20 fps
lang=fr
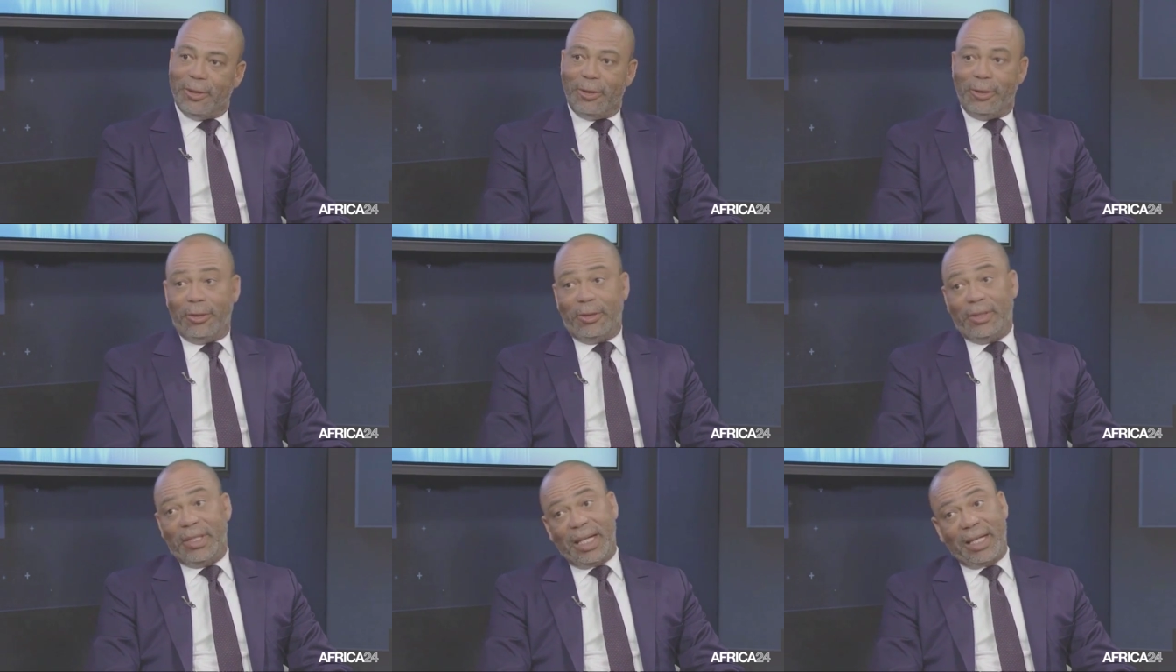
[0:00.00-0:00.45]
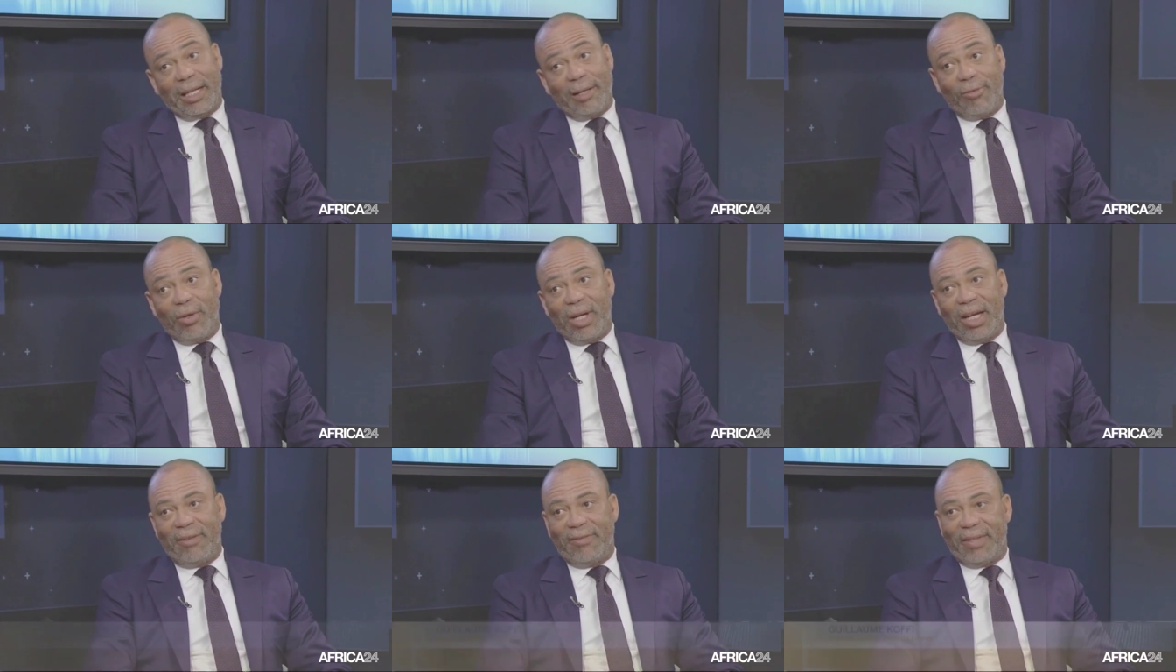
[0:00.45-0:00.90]
Euh, il euh, n'y a qu'à
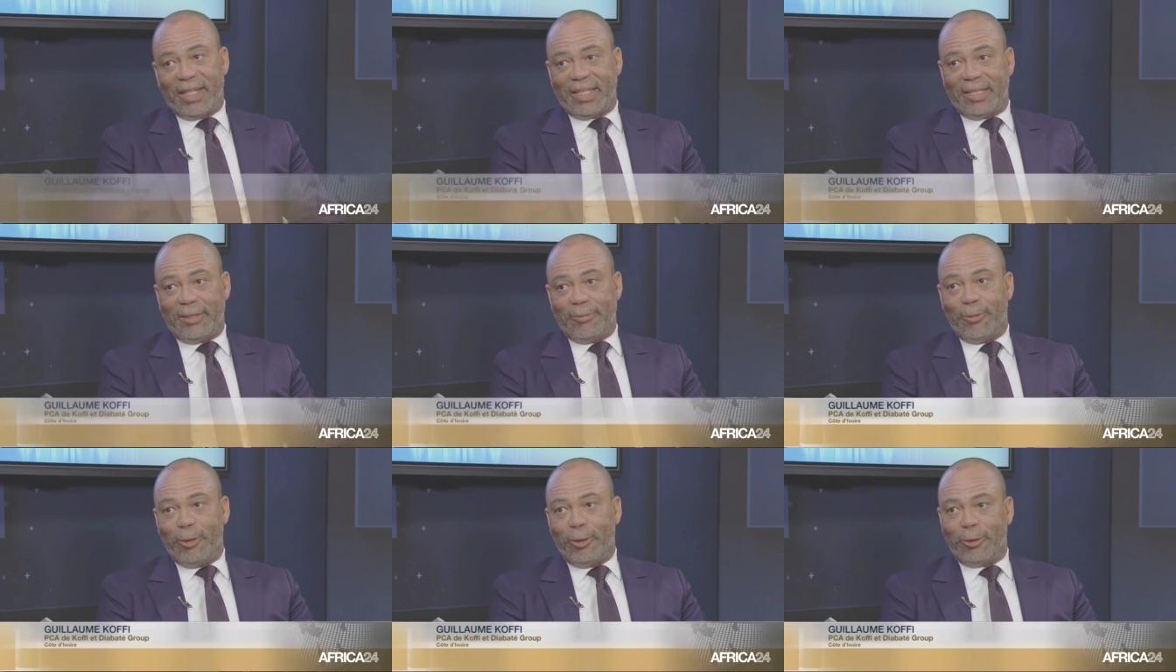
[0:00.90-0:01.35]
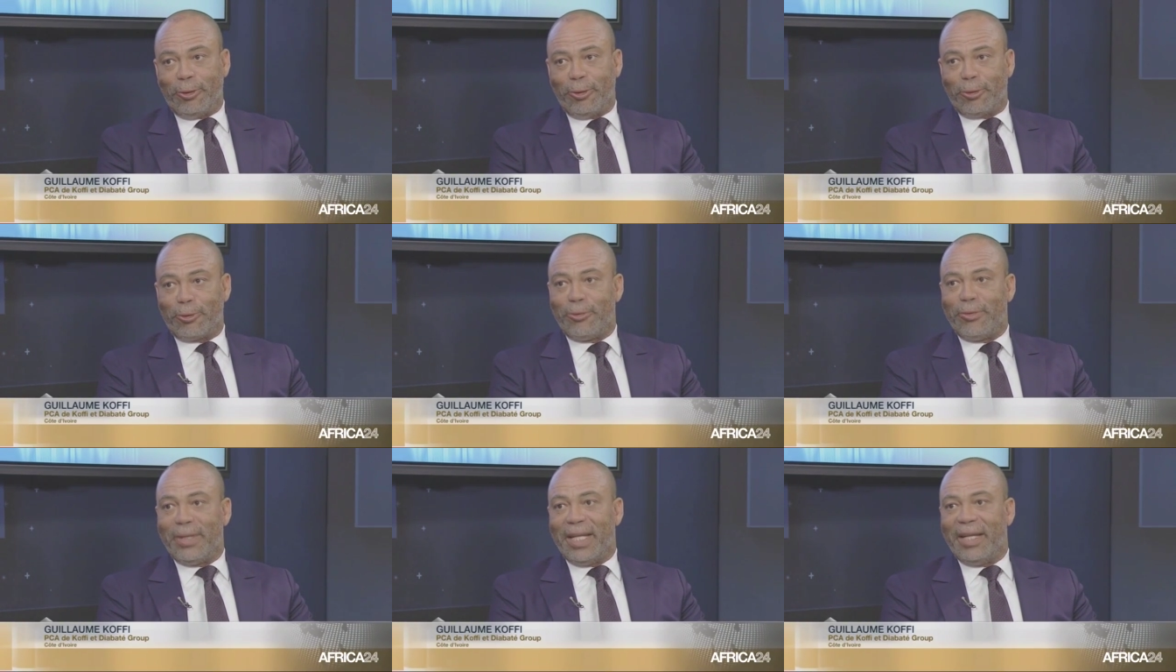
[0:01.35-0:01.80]
voir effectivement
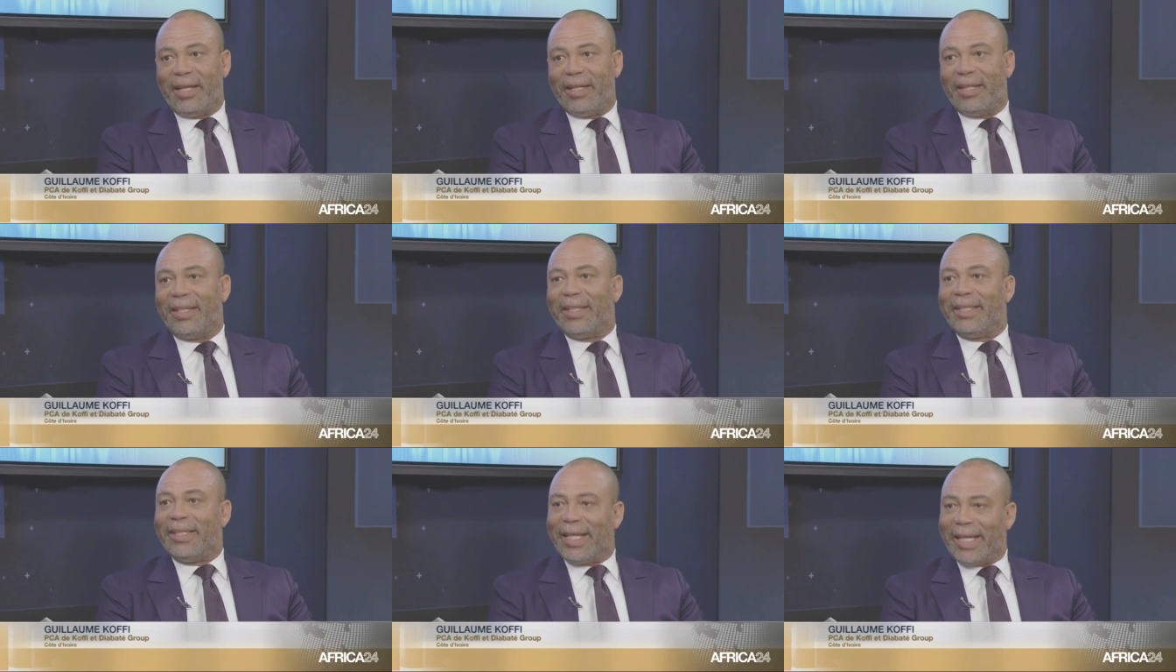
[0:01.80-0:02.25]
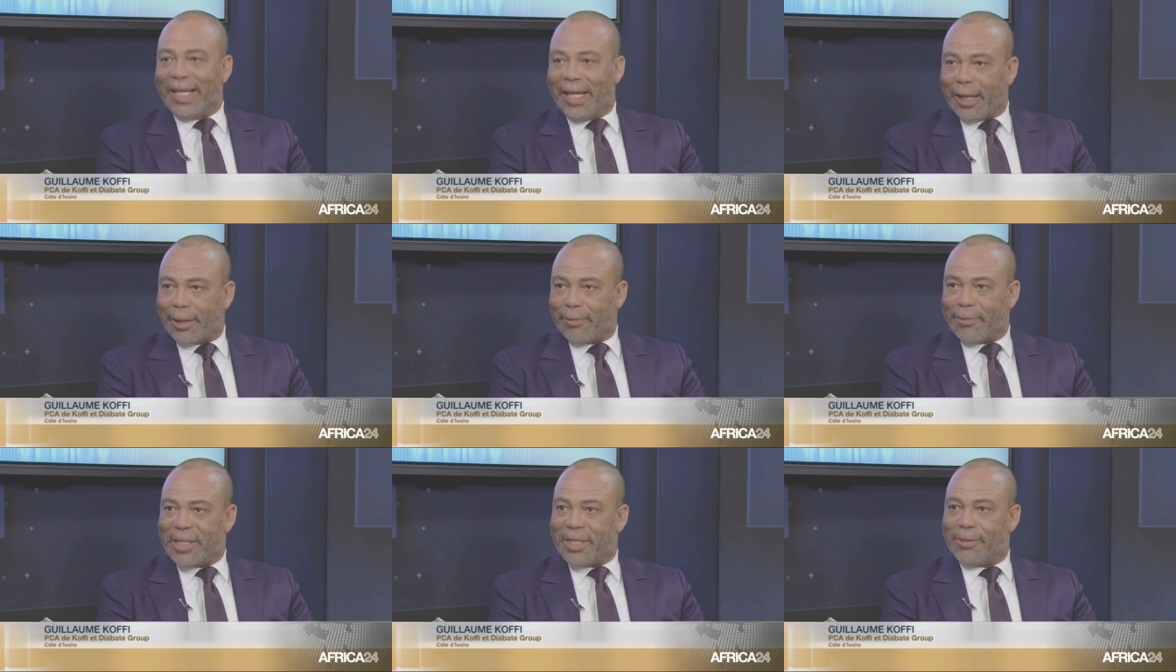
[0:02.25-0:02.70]
donc, tous les
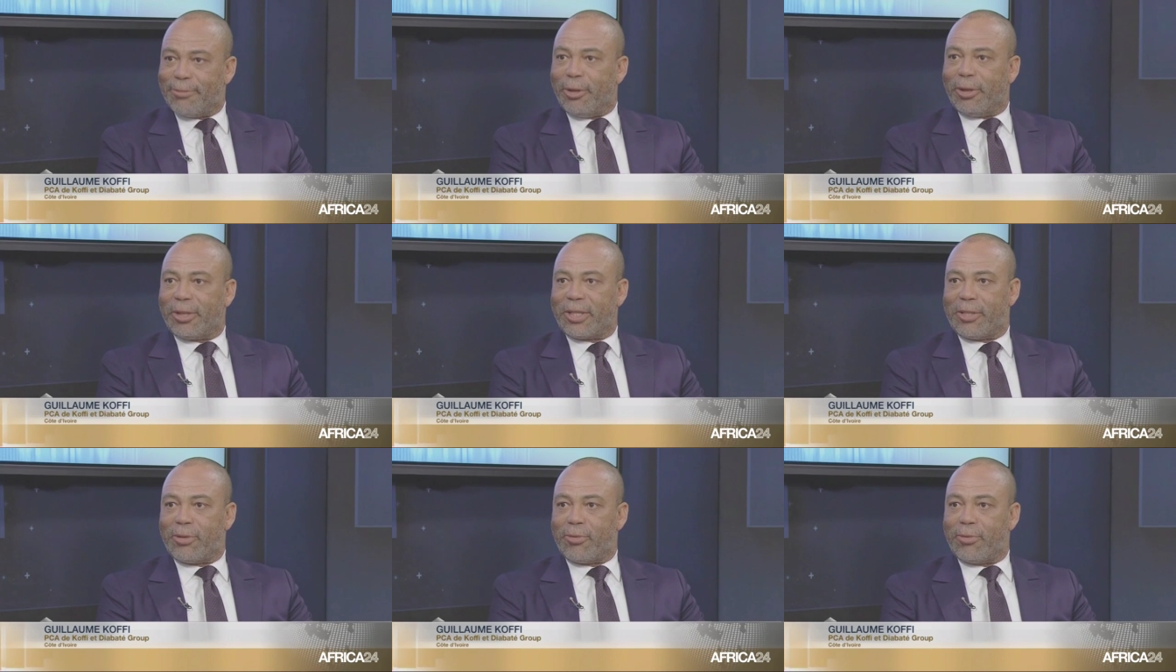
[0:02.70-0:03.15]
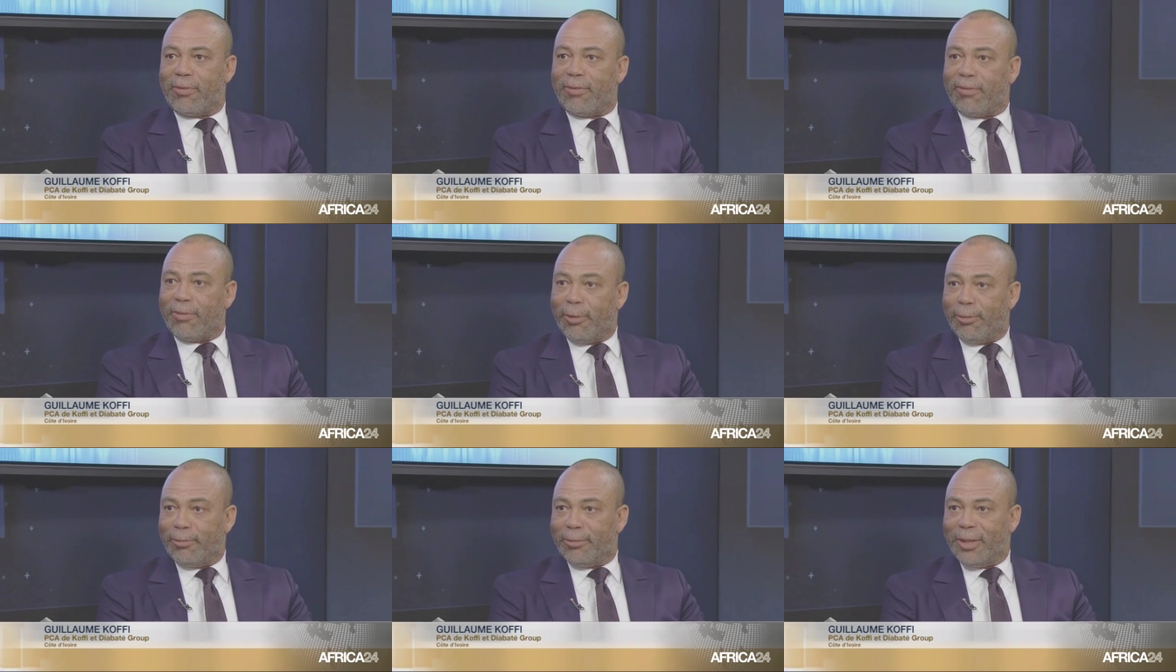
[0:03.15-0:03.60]
déguerpissements qui se
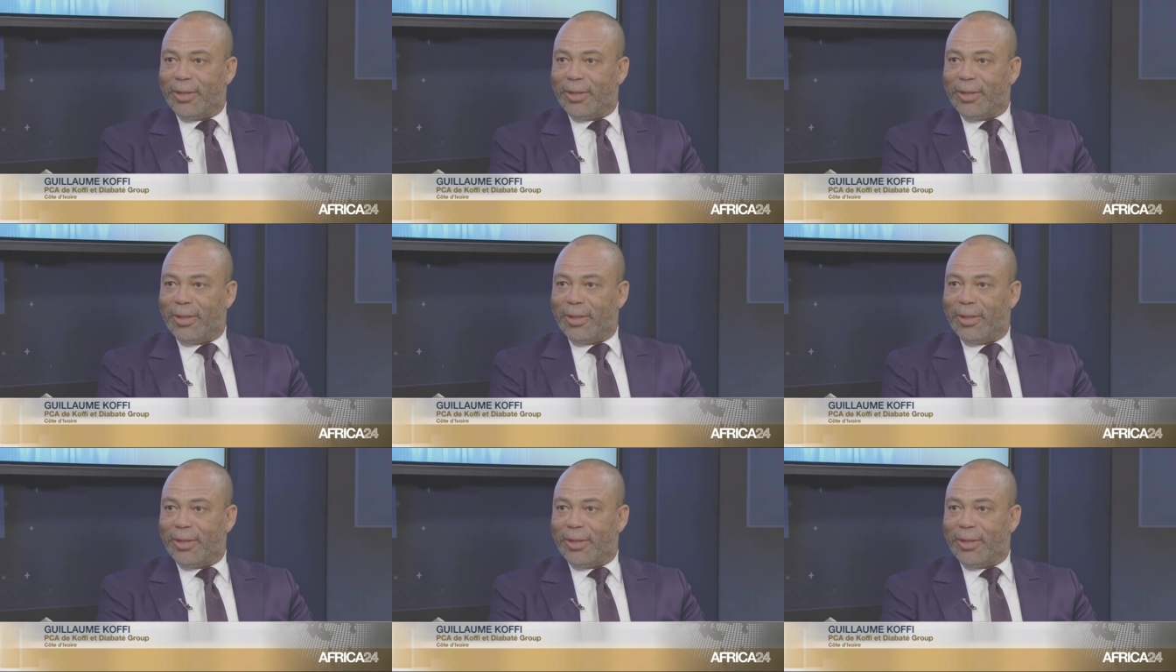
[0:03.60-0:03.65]
font